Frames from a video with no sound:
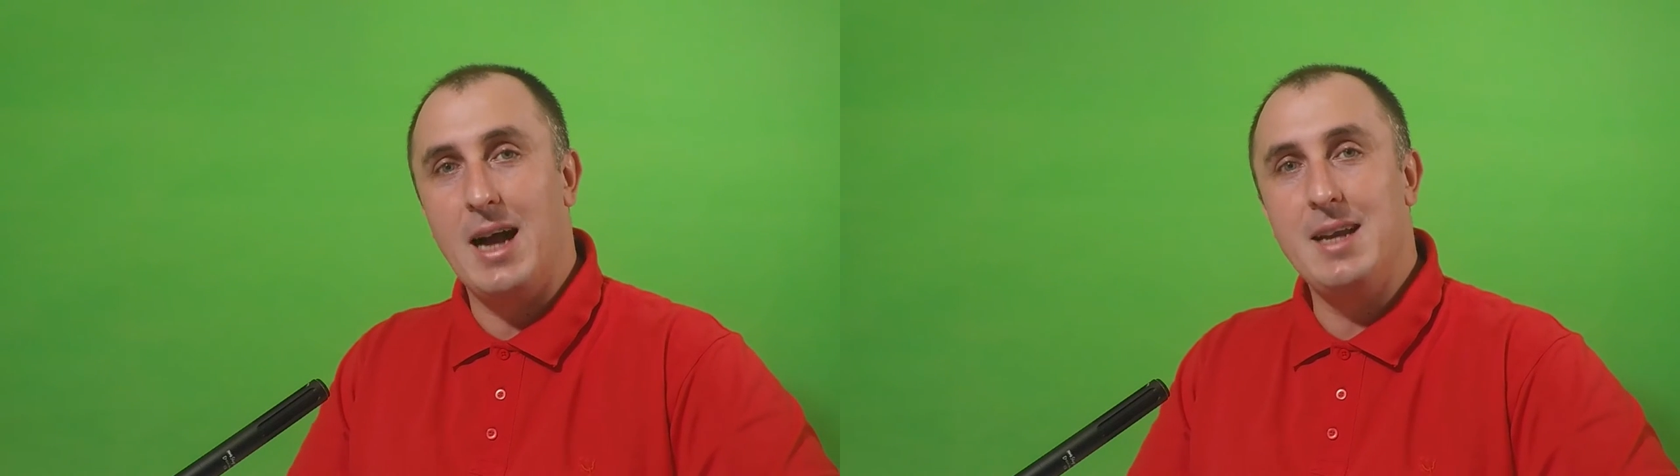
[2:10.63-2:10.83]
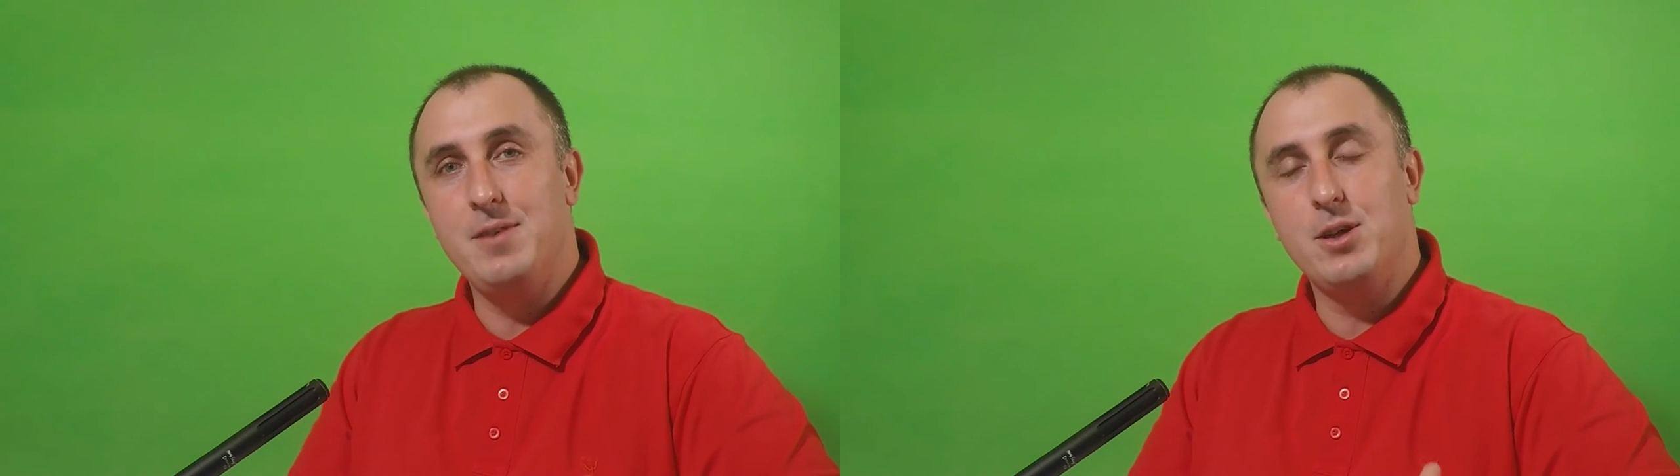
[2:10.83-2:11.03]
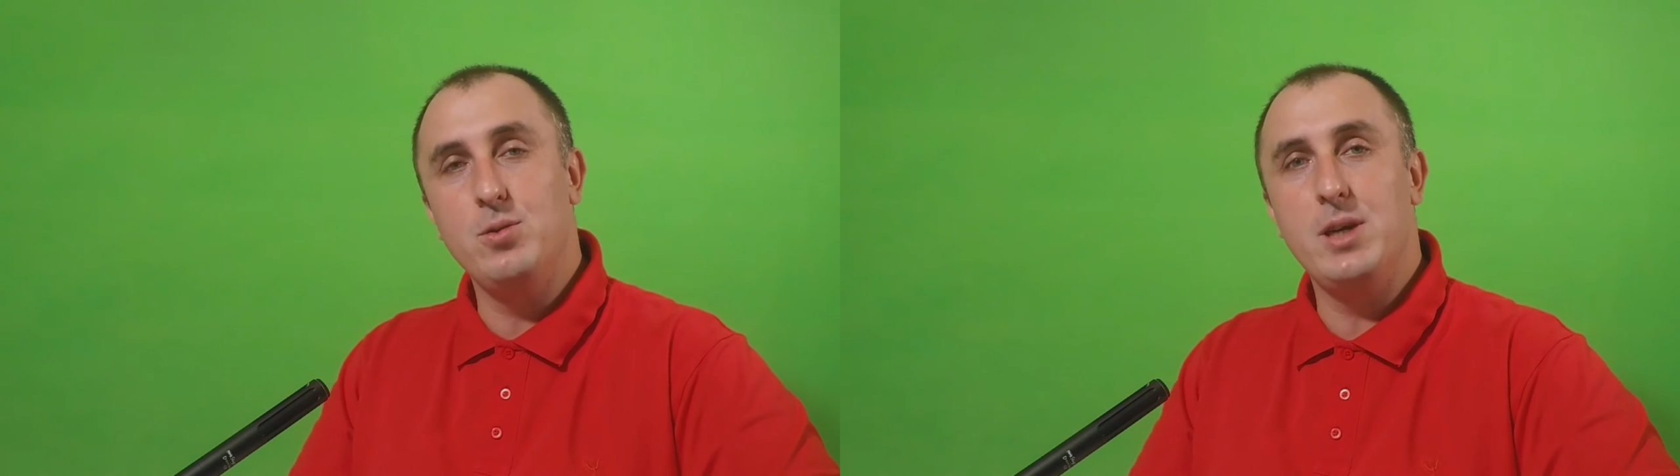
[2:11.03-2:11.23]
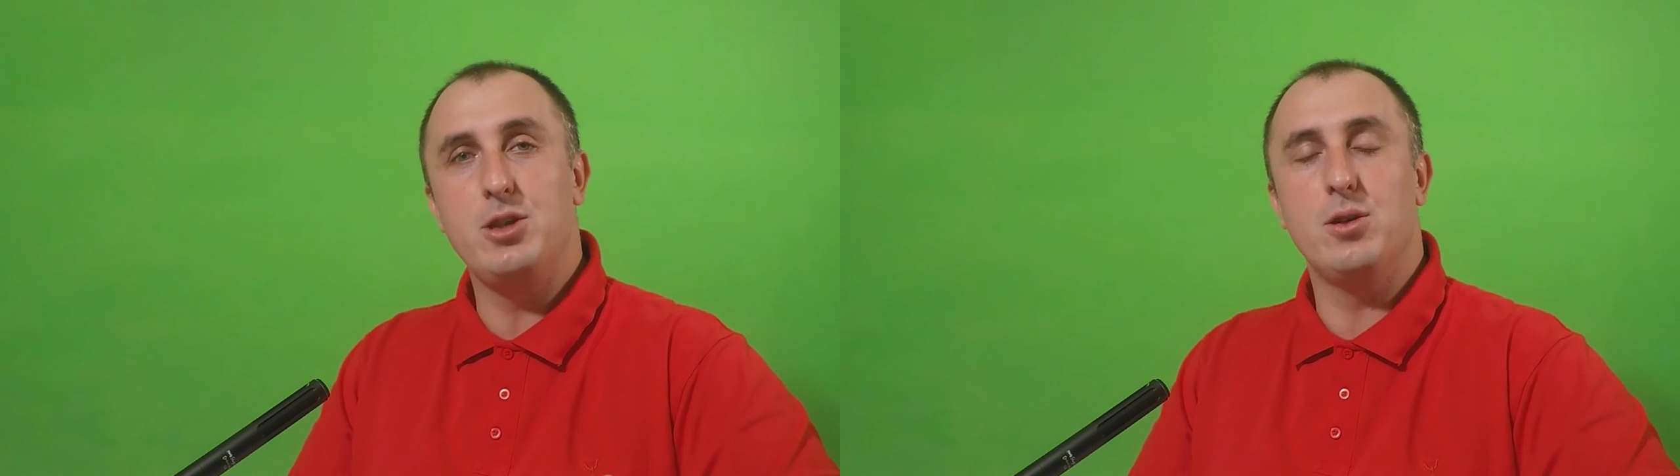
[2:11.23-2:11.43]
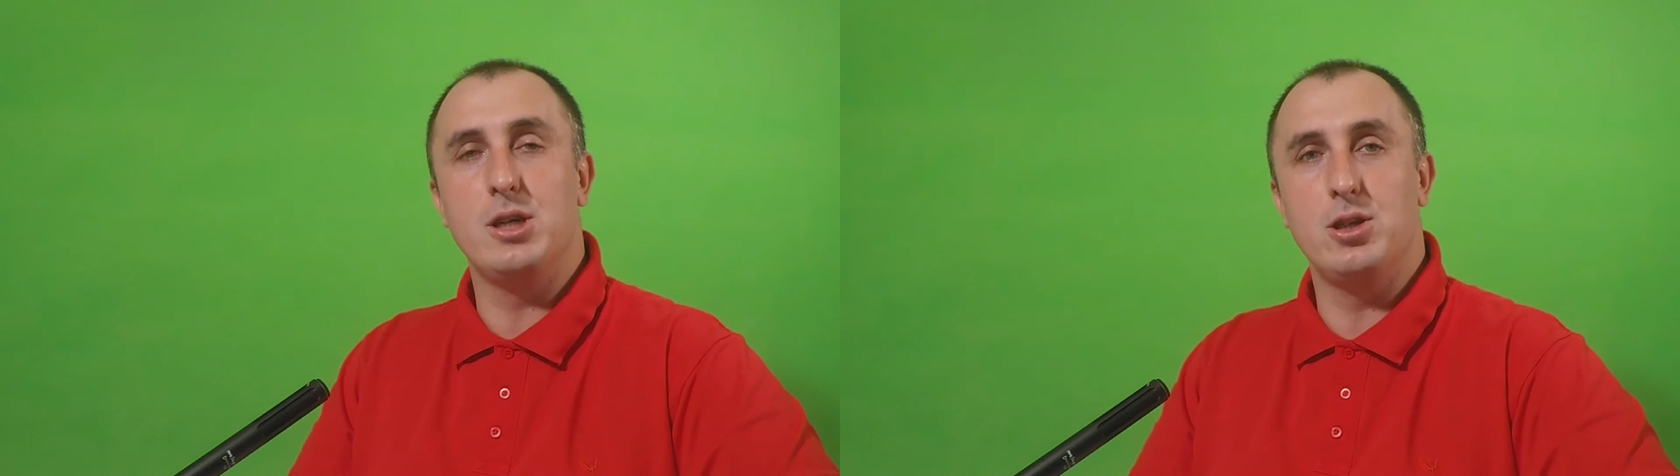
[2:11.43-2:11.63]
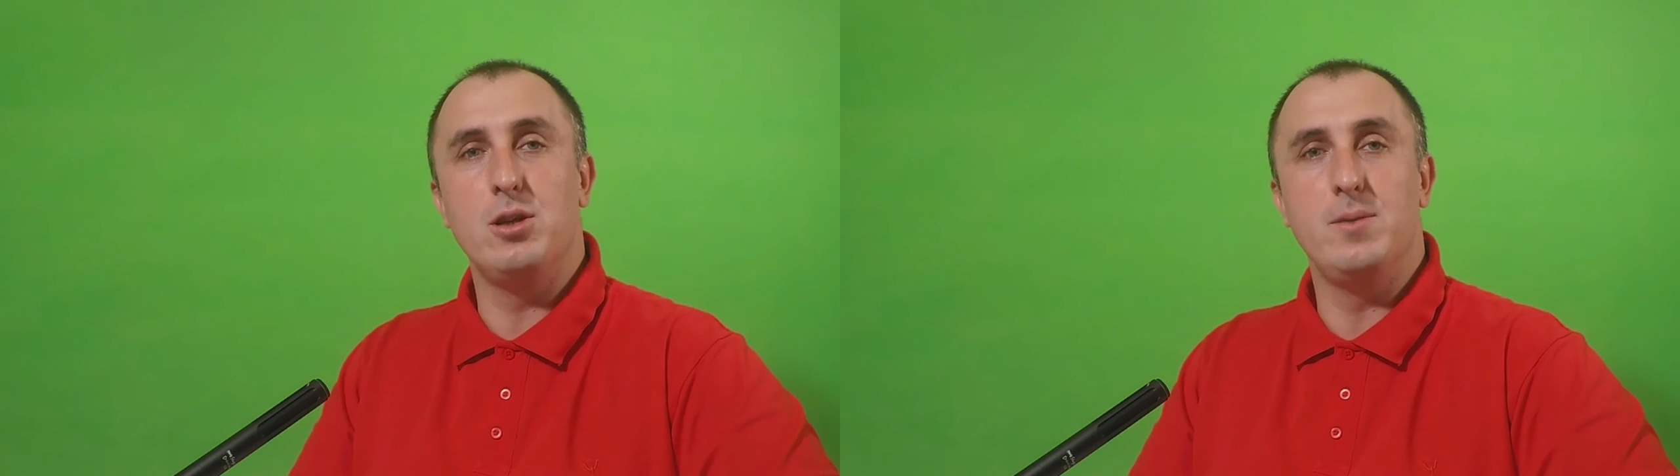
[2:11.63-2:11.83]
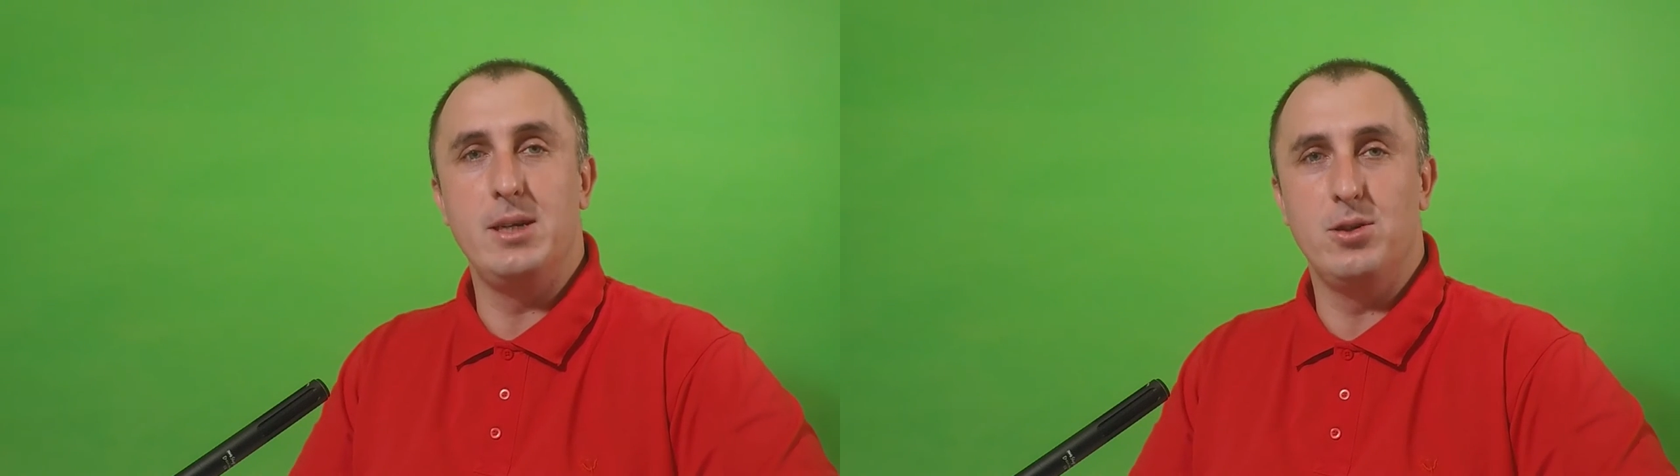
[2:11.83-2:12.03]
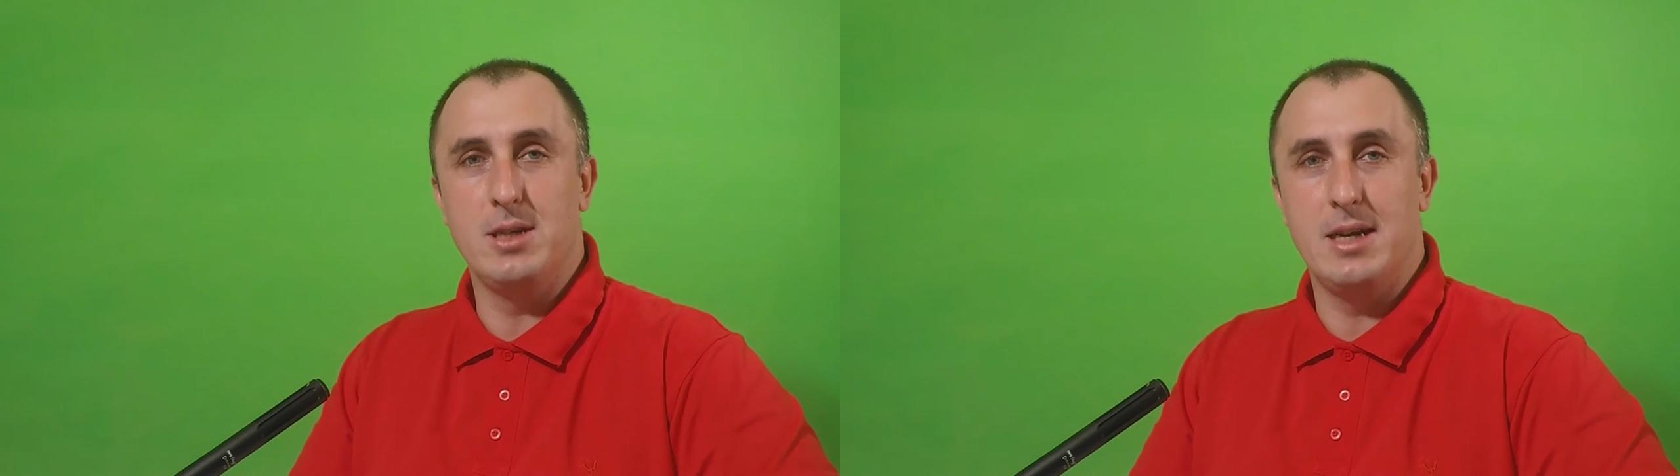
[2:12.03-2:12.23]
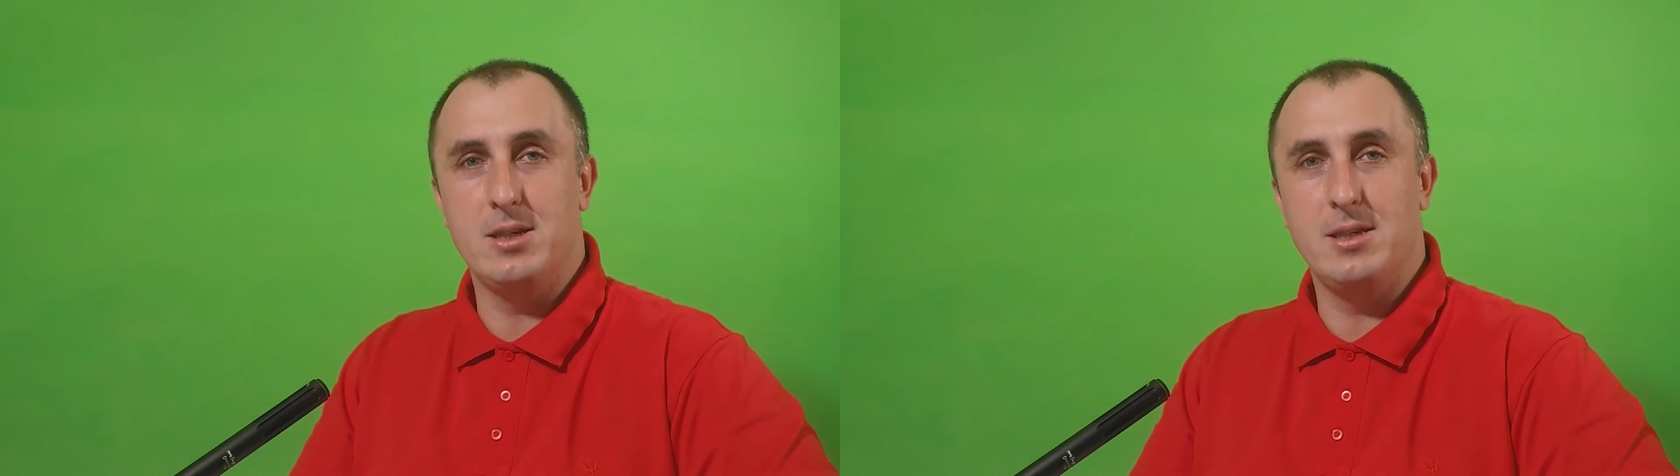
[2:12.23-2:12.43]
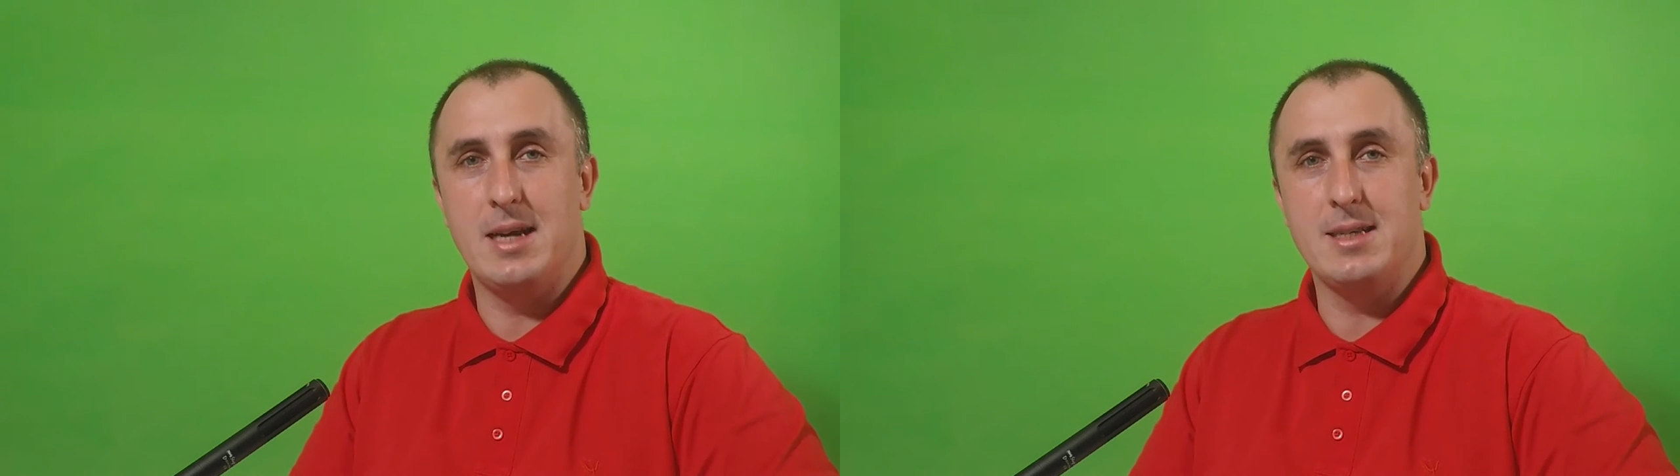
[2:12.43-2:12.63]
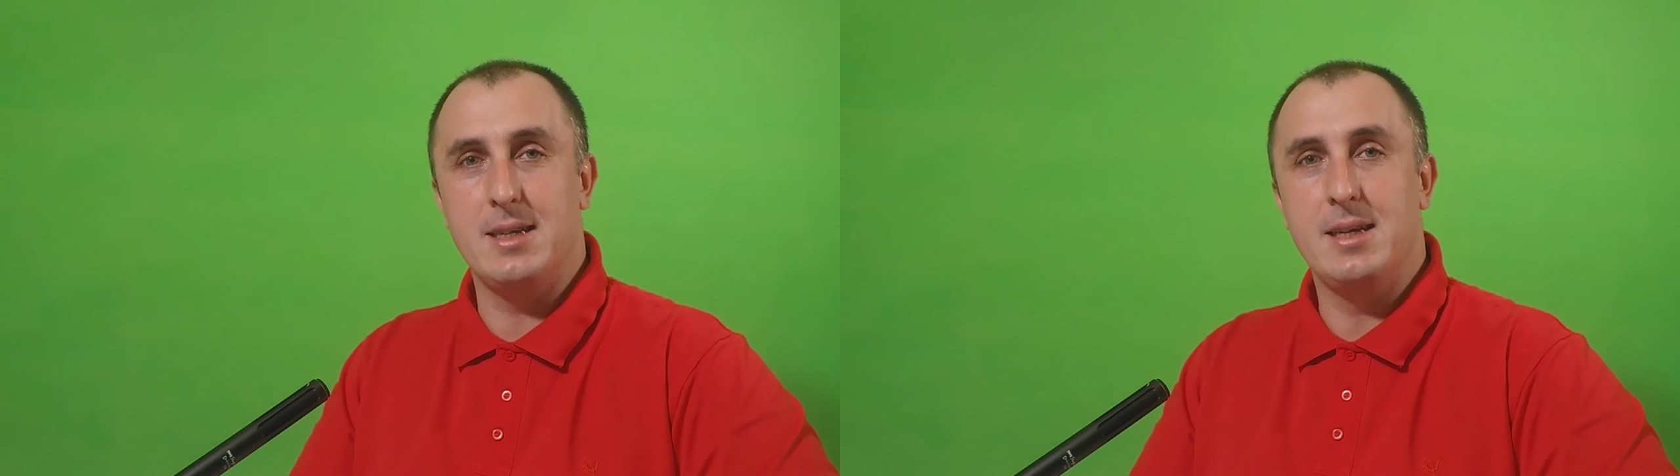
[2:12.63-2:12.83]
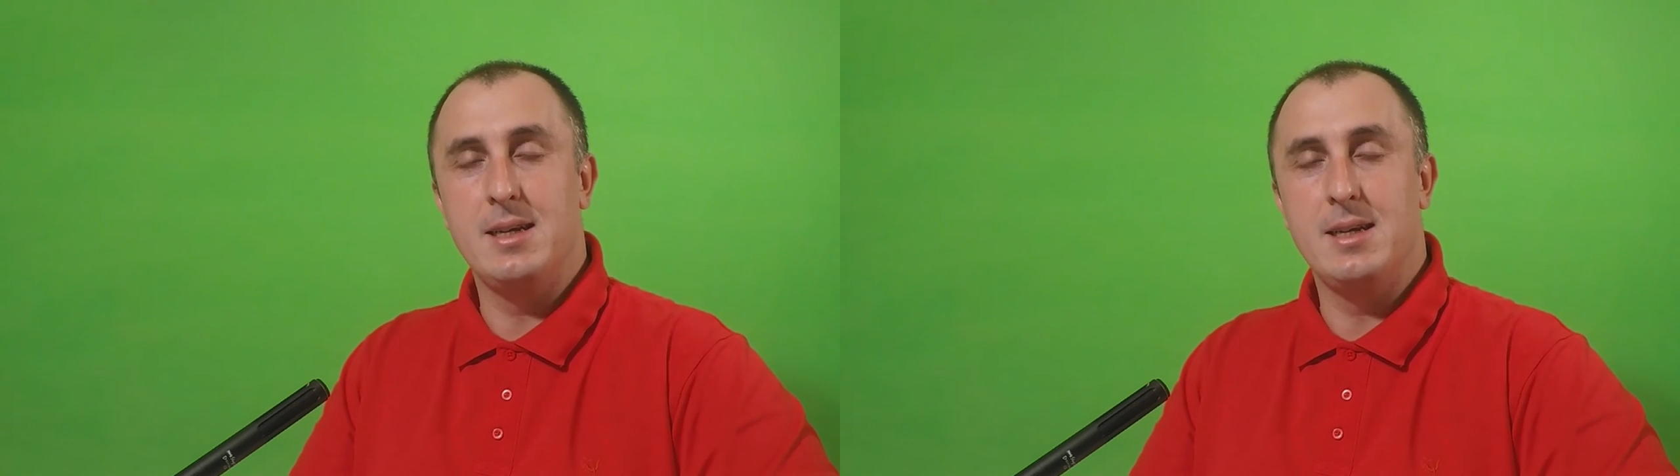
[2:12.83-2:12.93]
ale wykonuje się określoną ilość razy.